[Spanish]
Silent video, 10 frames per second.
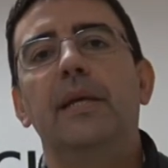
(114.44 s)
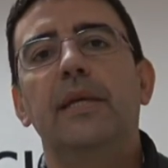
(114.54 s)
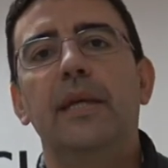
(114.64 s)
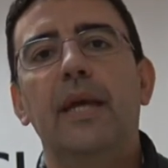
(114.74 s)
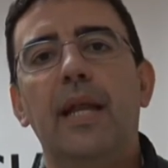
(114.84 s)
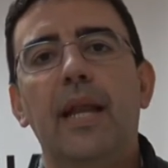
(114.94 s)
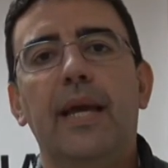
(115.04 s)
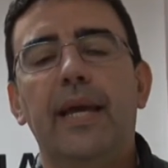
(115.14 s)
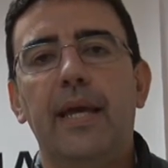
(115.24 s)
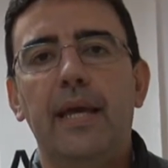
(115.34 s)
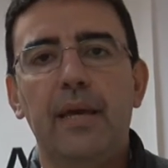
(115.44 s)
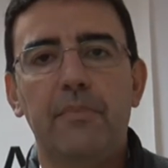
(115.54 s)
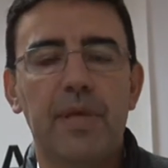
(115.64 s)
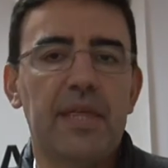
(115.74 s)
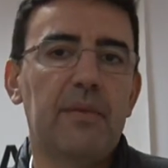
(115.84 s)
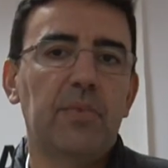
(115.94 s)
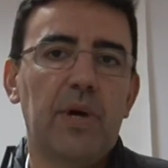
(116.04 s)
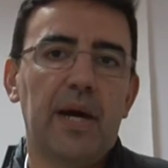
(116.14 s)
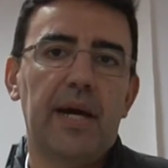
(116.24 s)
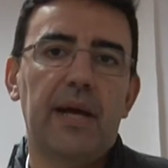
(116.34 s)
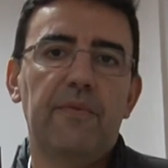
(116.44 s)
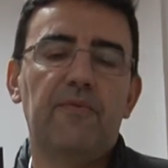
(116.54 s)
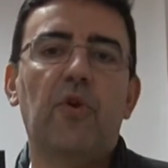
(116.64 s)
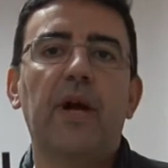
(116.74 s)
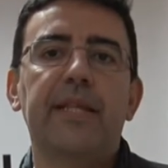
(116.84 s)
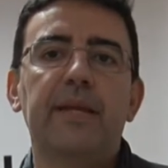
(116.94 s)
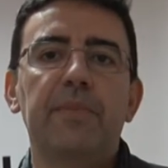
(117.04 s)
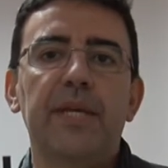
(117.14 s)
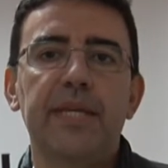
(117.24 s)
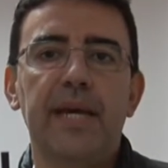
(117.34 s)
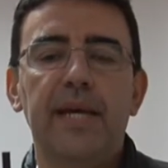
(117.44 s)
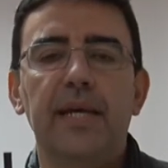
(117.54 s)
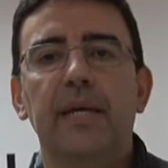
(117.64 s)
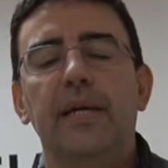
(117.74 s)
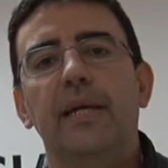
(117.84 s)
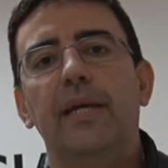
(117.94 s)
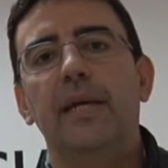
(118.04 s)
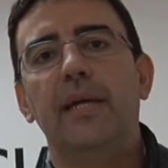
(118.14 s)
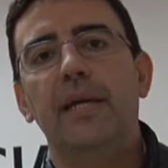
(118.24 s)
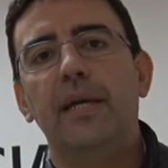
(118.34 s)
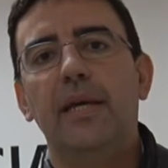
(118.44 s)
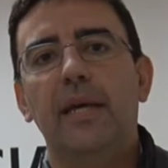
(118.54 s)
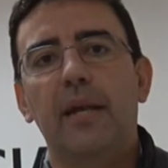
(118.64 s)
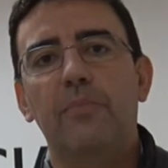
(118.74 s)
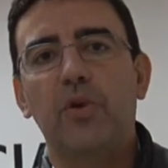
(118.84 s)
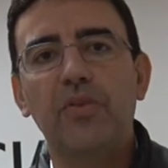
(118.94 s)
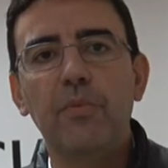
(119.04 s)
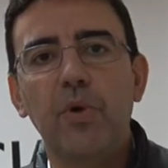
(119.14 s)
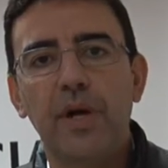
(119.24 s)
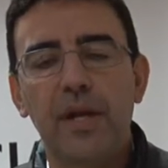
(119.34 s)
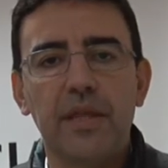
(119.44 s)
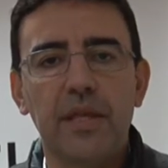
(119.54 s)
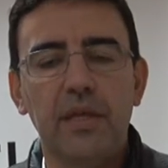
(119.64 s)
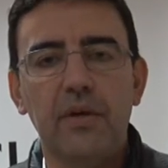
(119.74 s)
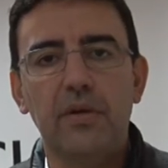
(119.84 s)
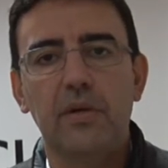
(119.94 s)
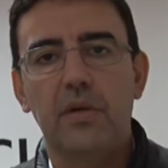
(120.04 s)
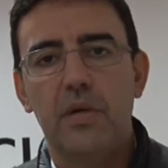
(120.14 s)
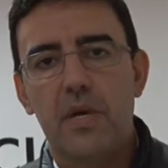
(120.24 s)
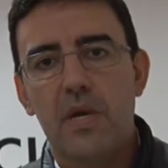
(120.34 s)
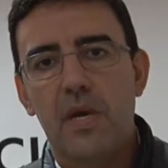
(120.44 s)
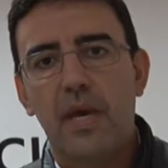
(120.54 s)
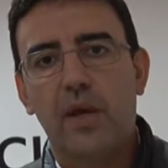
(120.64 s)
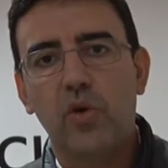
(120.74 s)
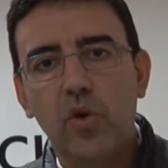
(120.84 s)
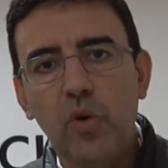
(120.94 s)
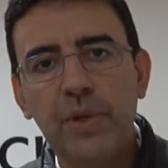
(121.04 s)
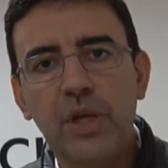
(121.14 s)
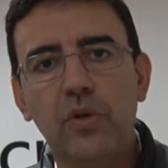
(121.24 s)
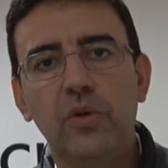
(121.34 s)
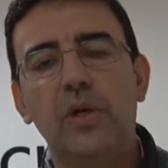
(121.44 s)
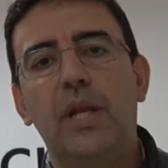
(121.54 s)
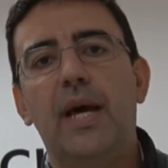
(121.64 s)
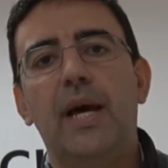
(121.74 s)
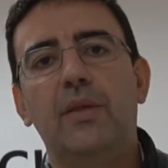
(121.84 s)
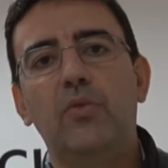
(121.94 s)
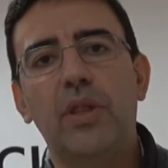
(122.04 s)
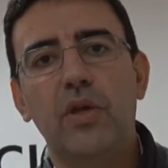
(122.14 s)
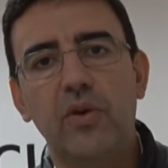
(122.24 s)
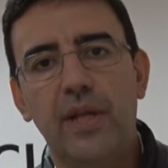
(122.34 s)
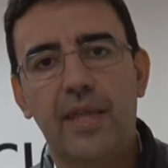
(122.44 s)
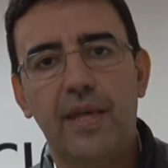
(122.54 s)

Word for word: y en la que empezamos a enfocar también ya eh, el próximo ejercicio económico y las actuaciones